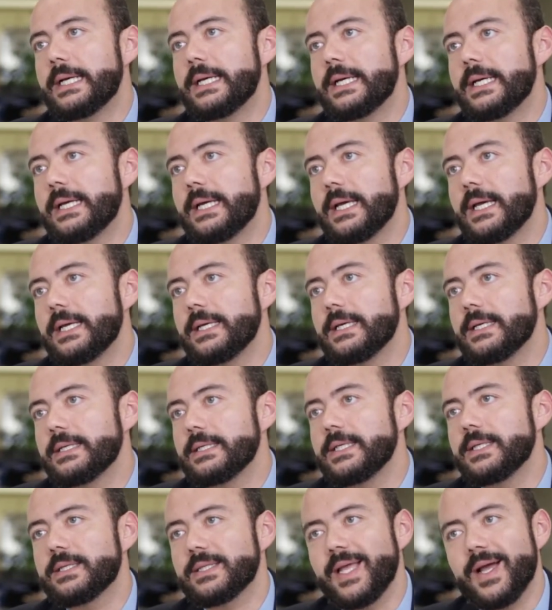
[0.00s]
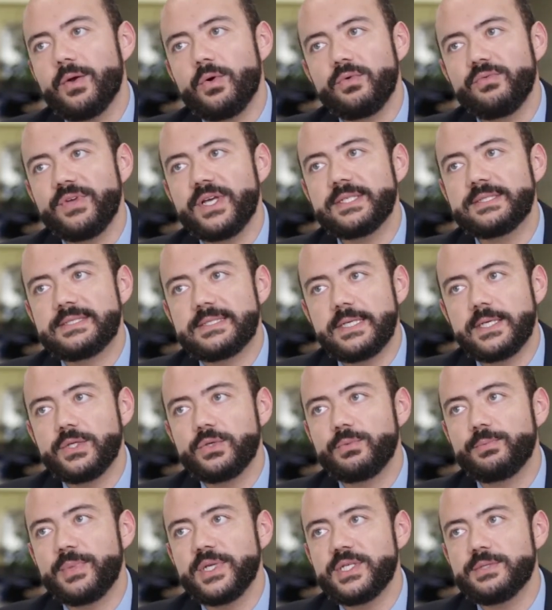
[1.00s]
é, é, e estar tá
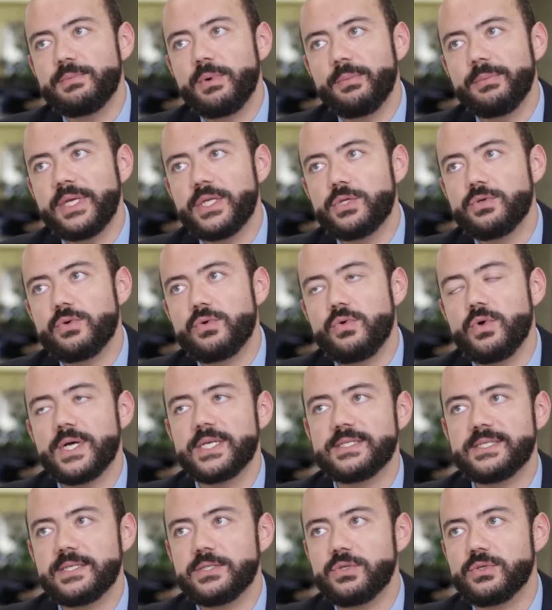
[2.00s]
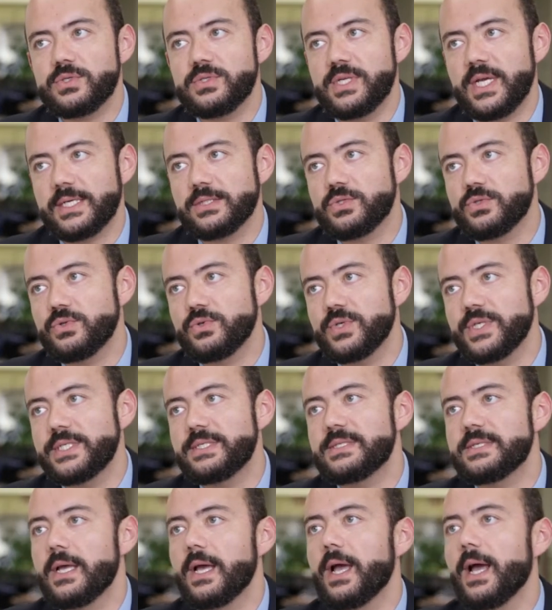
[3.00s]
conversando principalmente com as
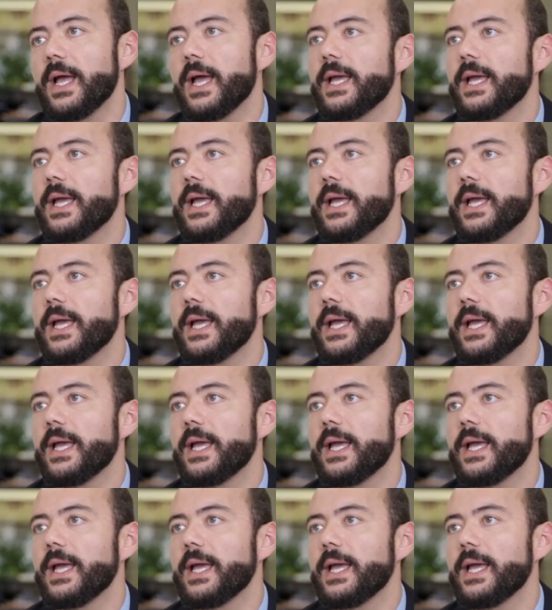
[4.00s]
associações